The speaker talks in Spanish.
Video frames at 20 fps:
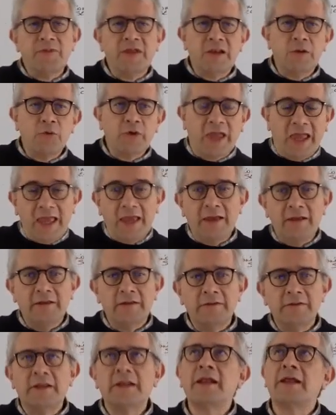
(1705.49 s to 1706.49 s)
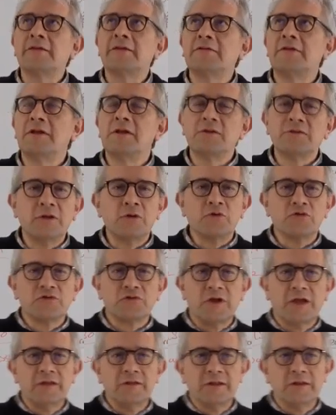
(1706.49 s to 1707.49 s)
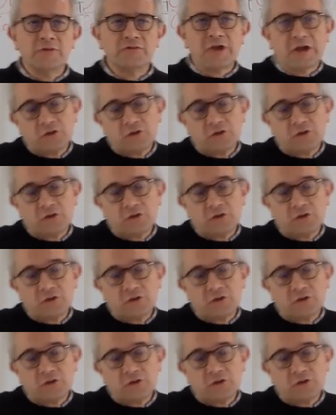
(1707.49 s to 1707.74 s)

lo que de, los,